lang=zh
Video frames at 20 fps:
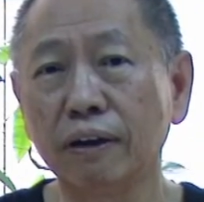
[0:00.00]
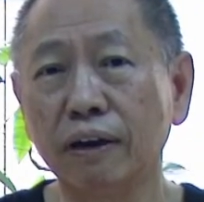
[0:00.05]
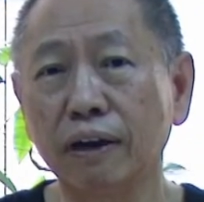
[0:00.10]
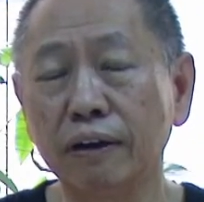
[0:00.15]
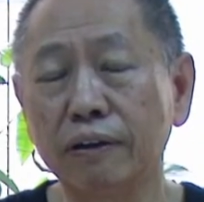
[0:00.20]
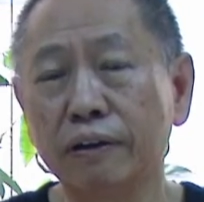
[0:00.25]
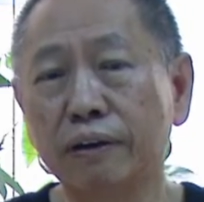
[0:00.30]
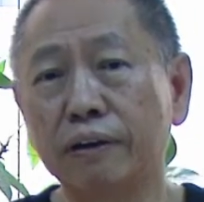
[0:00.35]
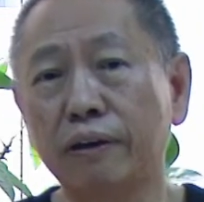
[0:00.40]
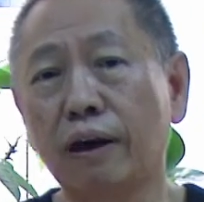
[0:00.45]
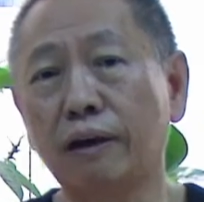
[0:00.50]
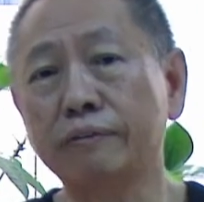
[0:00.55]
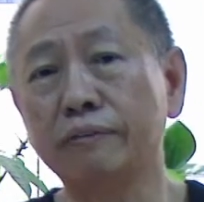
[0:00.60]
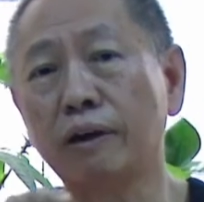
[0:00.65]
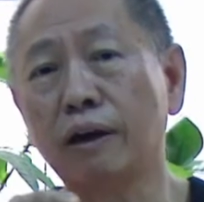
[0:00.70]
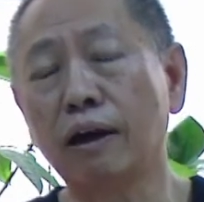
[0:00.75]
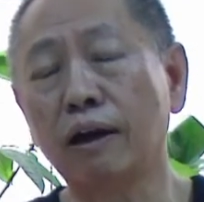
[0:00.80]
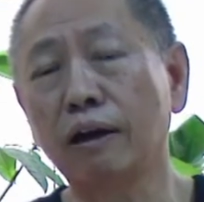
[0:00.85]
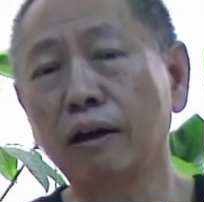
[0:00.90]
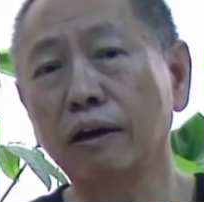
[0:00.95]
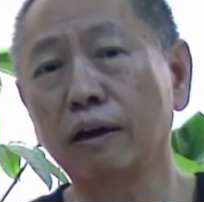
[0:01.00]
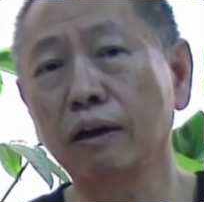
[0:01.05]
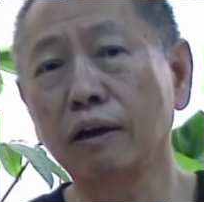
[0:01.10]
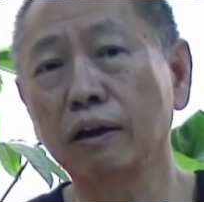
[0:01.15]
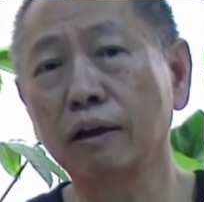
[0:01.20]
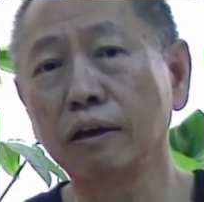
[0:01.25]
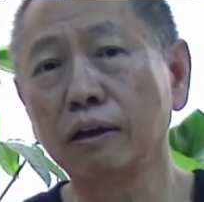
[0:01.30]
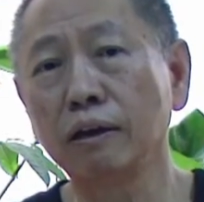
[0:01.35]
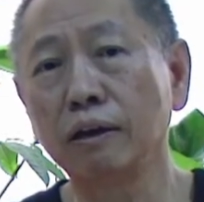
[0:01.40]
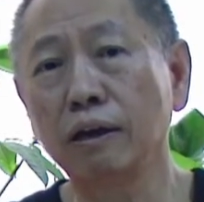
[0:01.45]
啊，你惊啥？啊，
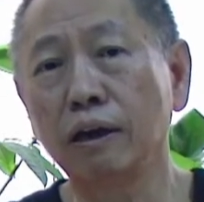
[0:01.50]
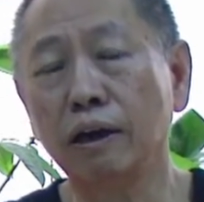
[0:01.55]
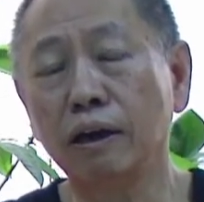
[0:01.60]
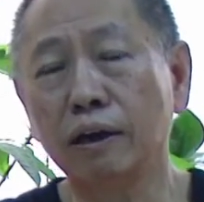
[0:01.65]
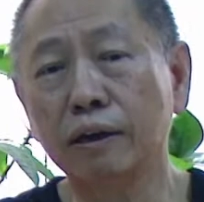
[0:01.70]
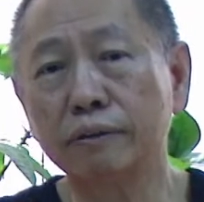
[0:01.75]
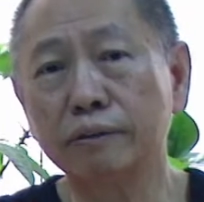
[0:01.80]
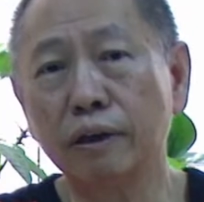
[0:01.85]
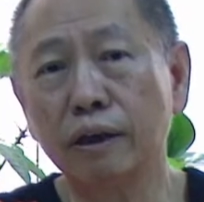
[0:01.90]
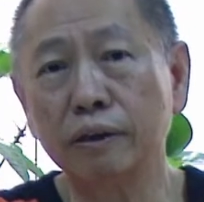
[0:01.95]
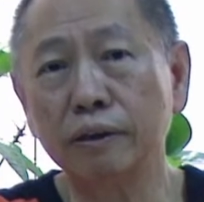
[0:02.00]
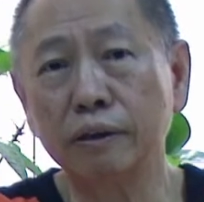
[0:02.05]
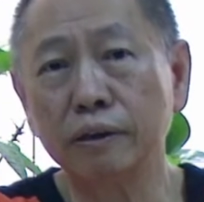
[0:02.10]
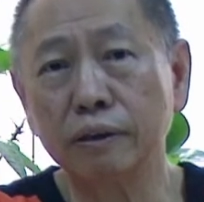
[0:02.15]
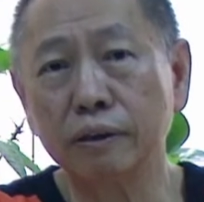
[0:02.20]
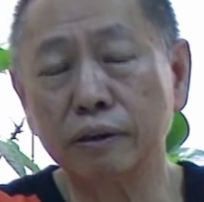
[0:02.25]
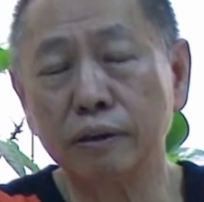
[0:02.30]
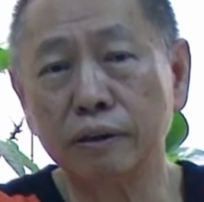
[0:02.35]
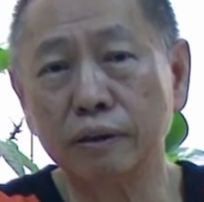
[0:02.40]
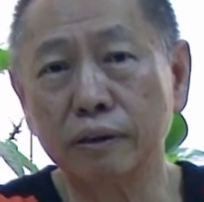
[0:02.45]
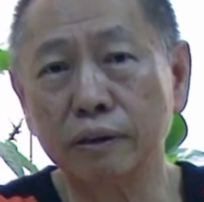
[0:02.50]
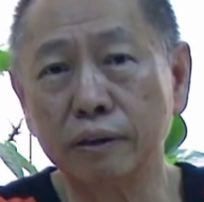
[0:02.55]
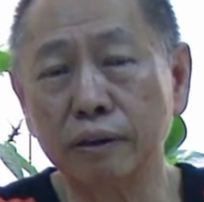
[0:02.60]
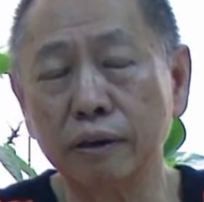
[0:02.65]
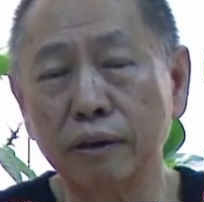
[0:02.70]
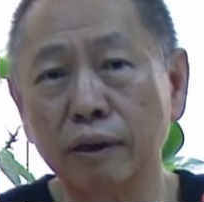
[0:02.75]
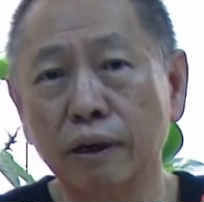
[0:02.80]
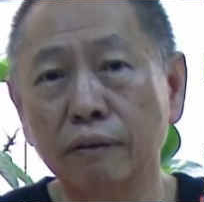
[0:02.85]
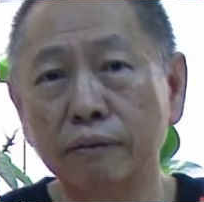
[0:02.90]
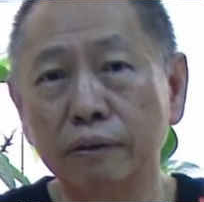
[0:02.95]
佮上去
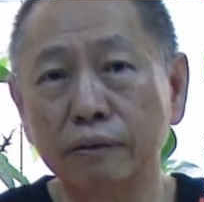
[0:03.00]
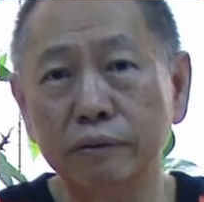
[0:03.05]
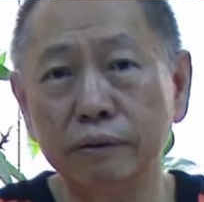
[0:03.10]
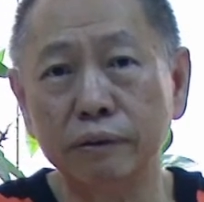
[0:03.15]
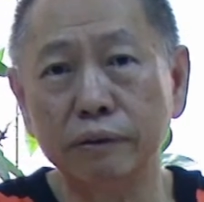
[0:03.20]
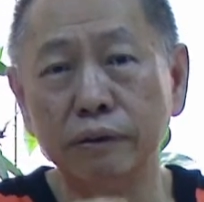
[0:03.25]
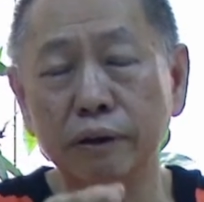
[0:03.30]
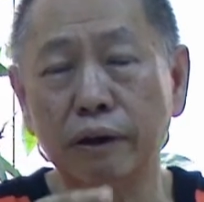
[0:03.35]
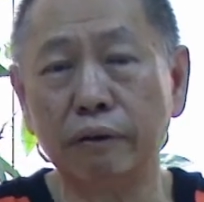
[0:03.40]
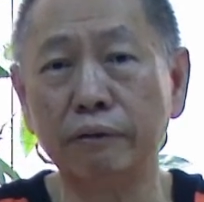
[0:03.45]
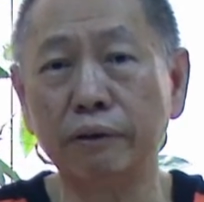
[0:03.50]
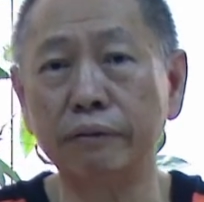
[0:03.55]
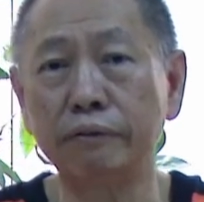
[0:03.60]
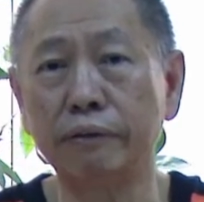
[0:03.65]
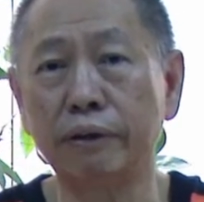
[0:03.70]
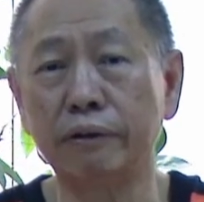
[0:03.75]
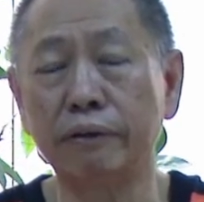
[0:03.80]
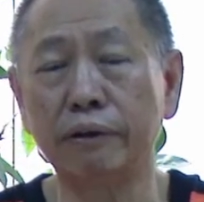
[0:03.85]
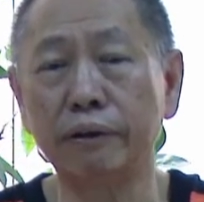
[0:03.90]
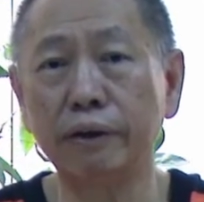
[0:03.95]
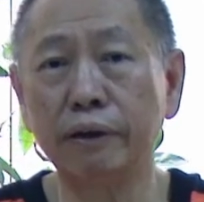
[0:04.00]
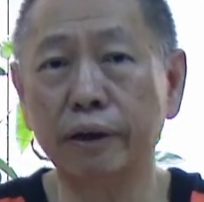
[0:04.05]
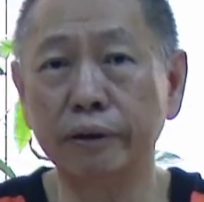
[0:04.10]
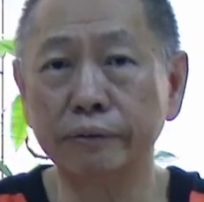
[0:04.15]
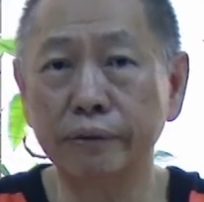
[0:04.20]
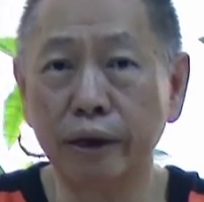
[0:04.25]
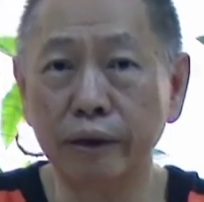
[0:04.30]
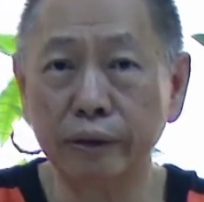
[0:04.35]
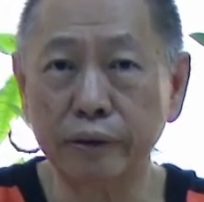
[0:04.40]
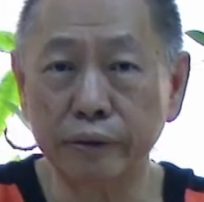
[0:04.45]
医疗就是医疗人权，你佮
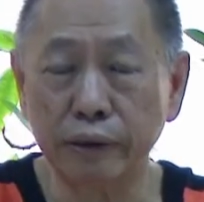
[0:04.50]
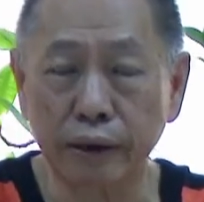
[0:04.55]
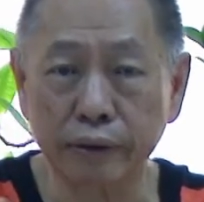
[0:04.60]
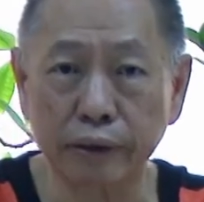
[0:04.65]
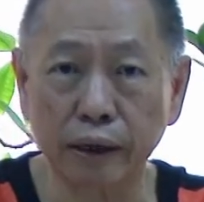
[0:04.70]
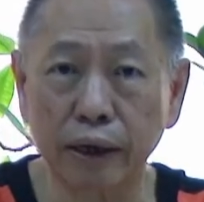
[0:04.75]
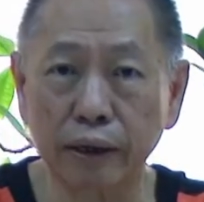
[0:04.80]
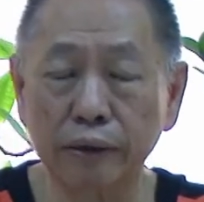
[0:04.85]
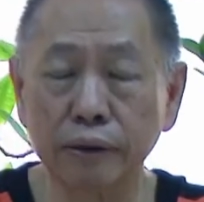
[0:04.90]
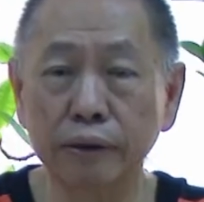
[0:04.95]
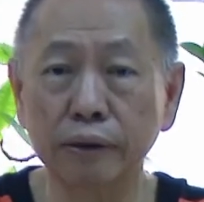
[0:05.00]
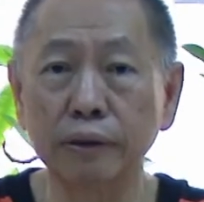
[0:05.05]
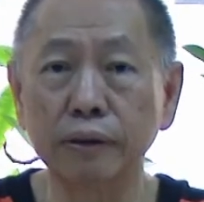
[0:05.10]
上去台台，